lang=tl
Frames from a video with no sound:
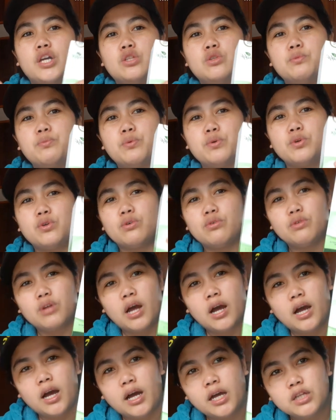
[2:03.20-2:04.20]
ito po yung,
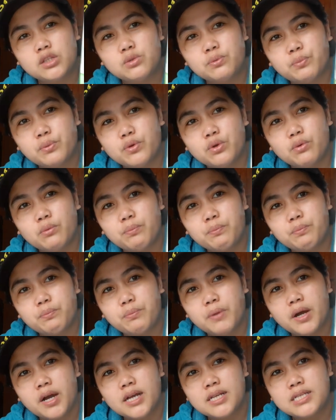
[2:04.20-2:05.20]
uh, ah, ito po yung
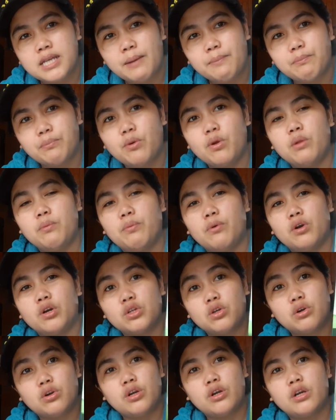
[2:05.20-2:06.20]
uh, sample po
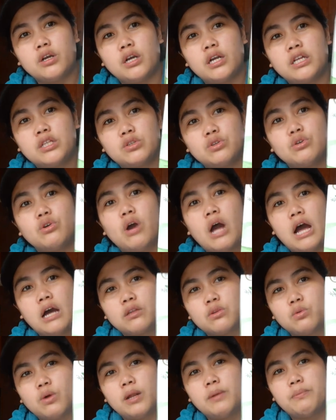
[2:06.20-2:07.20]
or ito yung
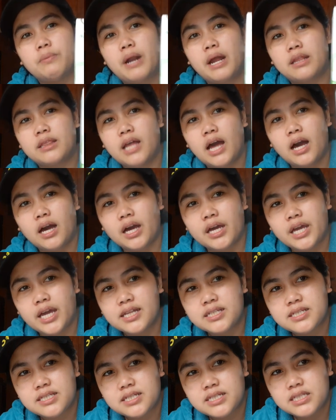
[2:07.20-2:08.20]
actual product.
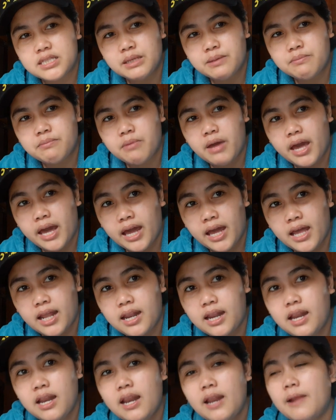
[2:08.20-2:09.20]
Ayan, 60
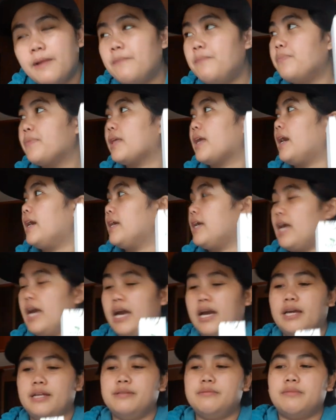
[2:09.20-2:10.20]
ml.
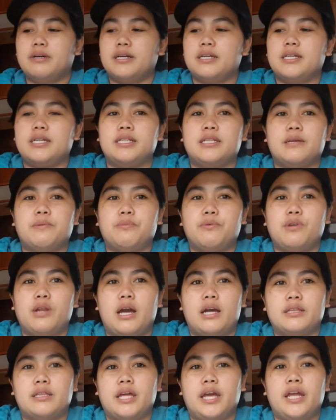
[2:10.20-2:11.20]
Ayan, makikita po
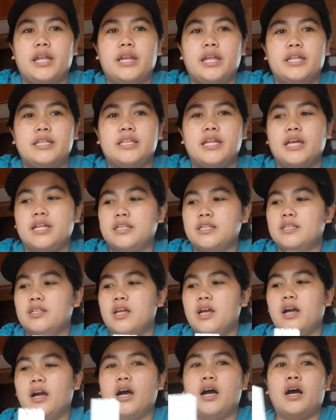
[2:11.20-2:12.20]
natin. And then,
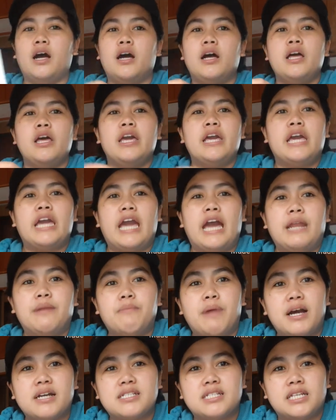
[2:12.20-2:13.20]
uh,
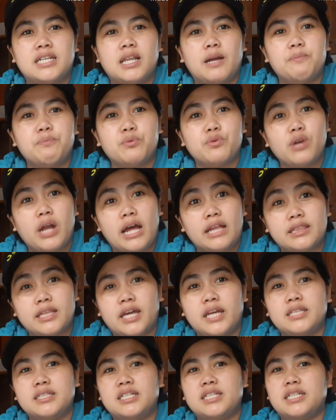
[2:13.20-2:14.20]
unboxing lang po
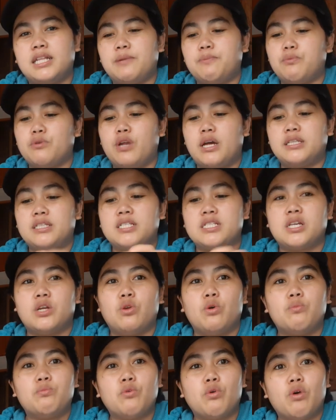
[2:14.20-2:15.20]
natin. Tingnan po natin sa
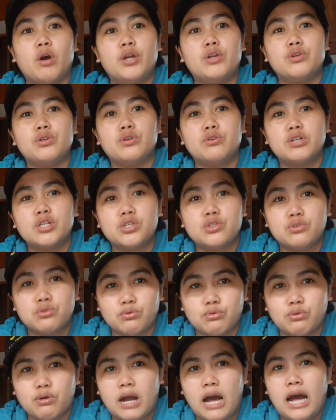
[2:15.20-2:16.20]
loob kung ano yung
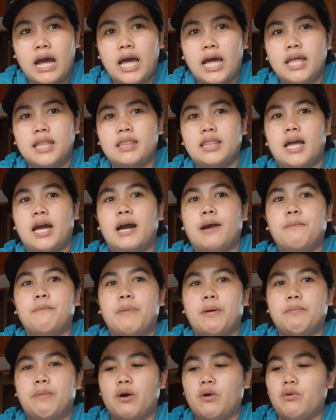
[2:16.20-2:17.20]
itsura ng
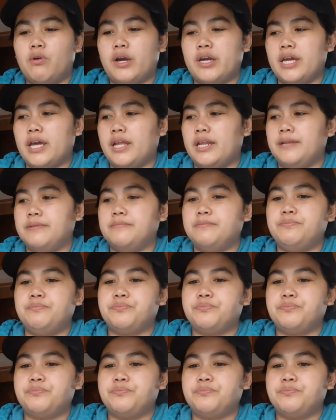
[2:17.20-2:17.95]
pabango. Ayan.